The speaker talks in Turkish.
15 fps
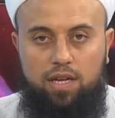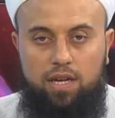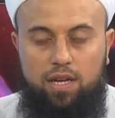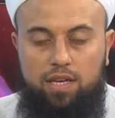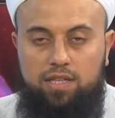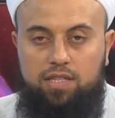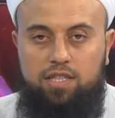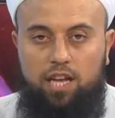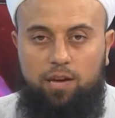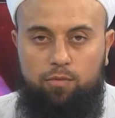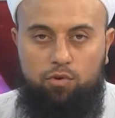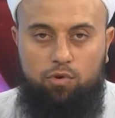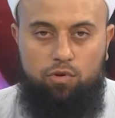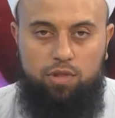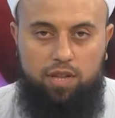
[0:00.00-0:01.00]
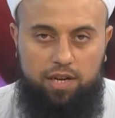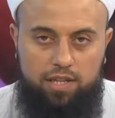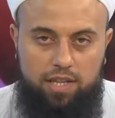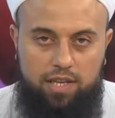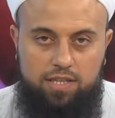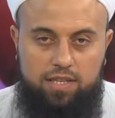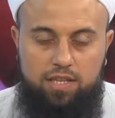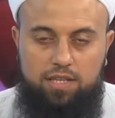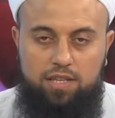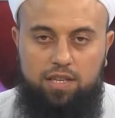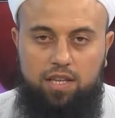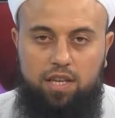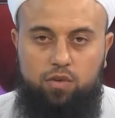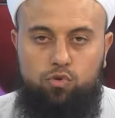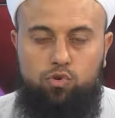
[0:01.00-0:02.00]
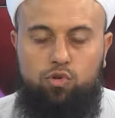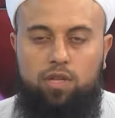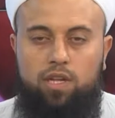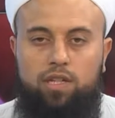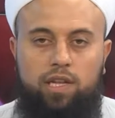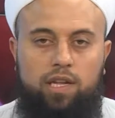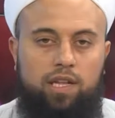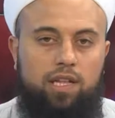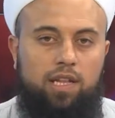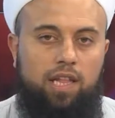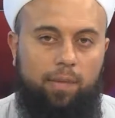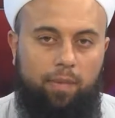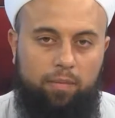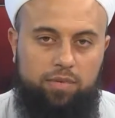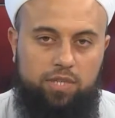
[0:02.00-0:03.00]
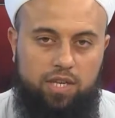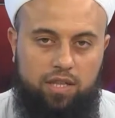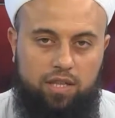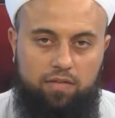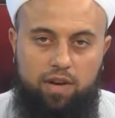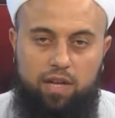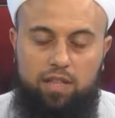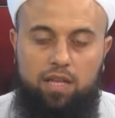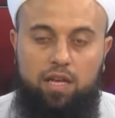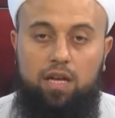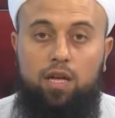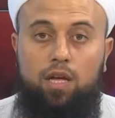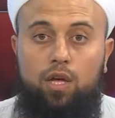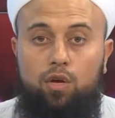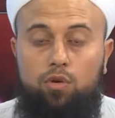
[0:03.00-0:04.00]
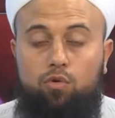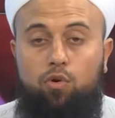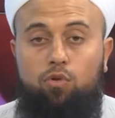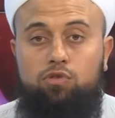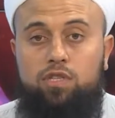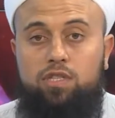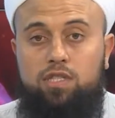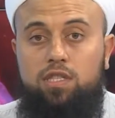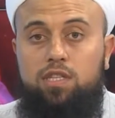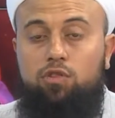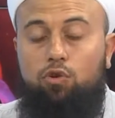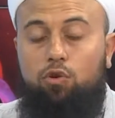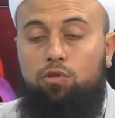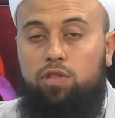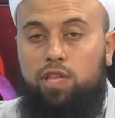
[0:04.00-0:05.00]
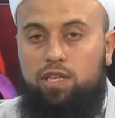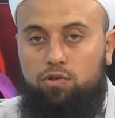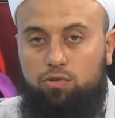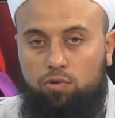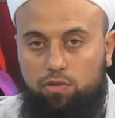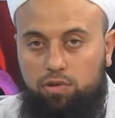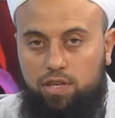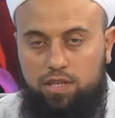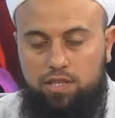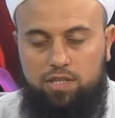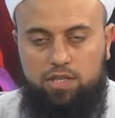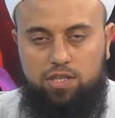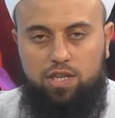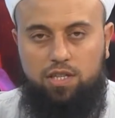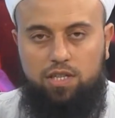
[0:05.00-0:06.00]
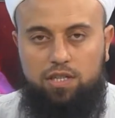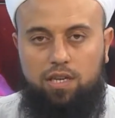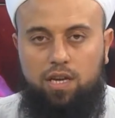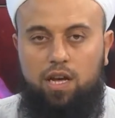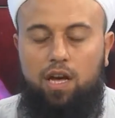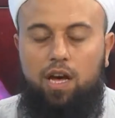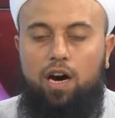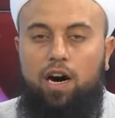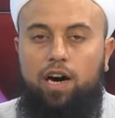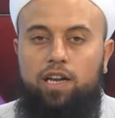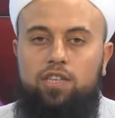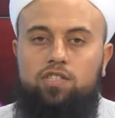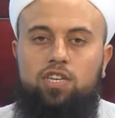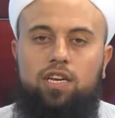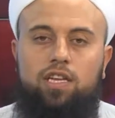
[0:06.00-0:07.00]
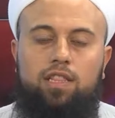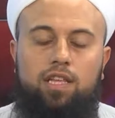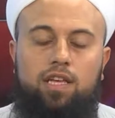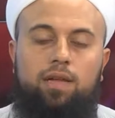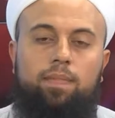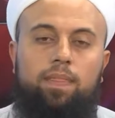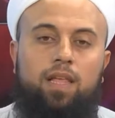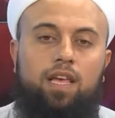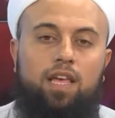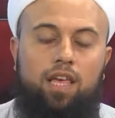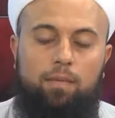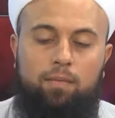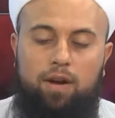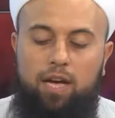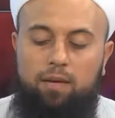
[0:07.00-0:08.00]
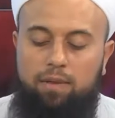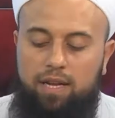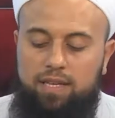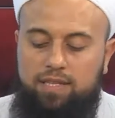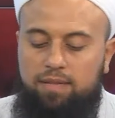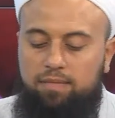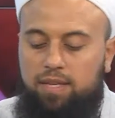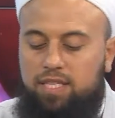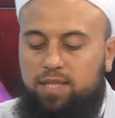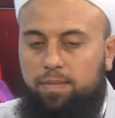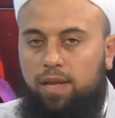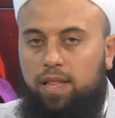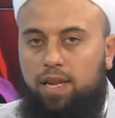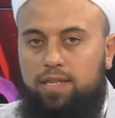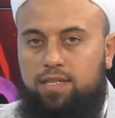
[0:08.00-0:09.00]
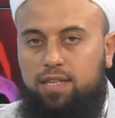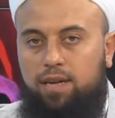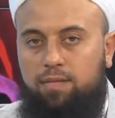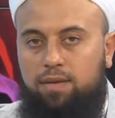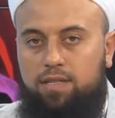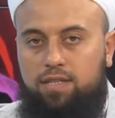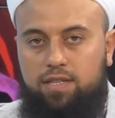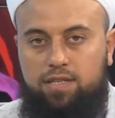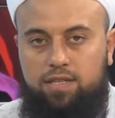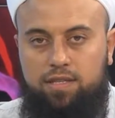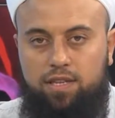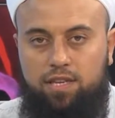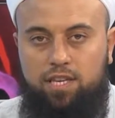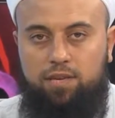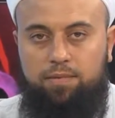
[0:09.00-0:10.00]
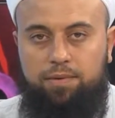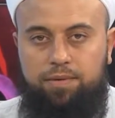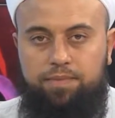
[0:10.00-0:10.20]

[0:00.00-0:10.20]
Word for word: İslami konularda eksiktir ki çocukların annelerini yapamayacaktır. Ve hatta kocasının yol, de, yol değiştirecektir. Aynı şekilde İbrahim Aleyhisselam ile İsmail Aleyhisselam kıssasındaki gibi.